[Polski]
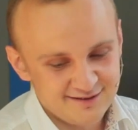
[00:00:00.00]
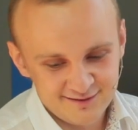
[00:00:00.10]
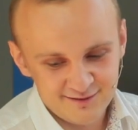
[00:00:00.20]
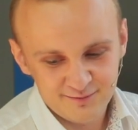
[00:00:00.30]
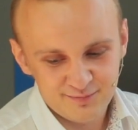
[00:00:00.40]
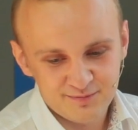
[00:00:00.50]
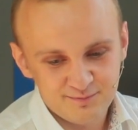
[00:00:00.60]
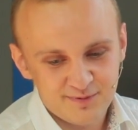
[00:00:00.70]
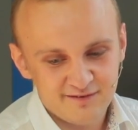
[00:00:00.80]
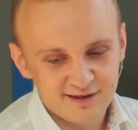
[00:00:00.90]
e, no
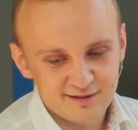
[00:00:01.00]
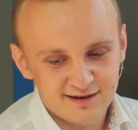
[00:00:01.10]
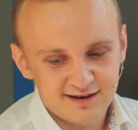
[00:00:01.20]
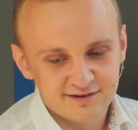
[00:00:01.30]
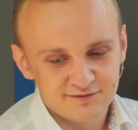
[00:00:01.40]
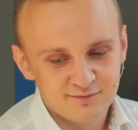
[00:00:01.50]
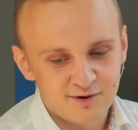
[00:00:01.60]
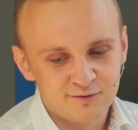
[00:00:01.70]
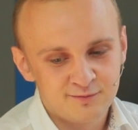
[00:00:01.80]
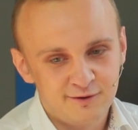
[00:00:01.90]
prawda jest taka, że w tym
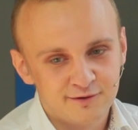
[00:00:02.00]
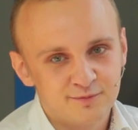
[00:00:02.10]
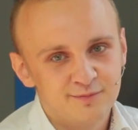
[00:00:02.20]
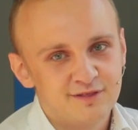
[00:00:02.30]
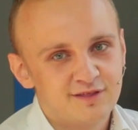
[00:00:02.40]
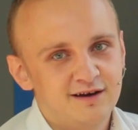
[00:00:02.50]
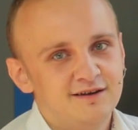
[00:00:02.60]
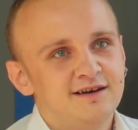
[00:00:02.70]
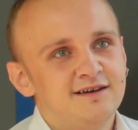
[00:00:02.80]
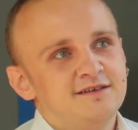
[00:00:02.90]
roku miało to być,
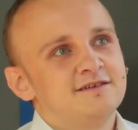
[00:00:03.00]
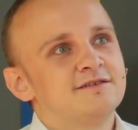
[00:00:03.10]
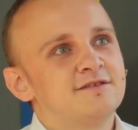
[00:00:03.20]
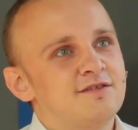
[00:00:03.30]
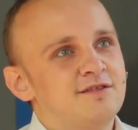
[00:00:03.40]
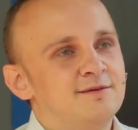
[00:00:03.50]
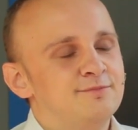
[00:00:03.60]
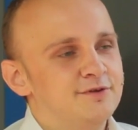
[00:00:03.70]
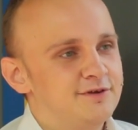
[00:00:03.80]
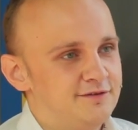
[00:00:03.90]
ale gdzieś
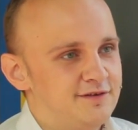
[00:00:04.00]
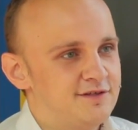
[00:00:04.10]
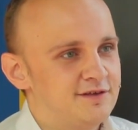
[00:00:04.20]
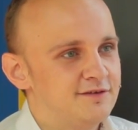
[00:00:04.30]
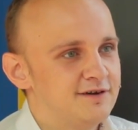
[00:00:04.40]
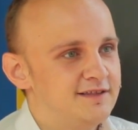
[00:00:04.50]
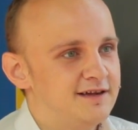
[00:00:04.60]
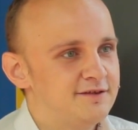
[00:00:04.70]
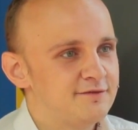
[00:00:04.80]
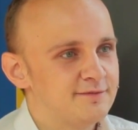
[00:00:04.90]
tam po drodze się nie
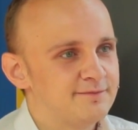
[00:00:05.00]
dogadaliśmy. Nie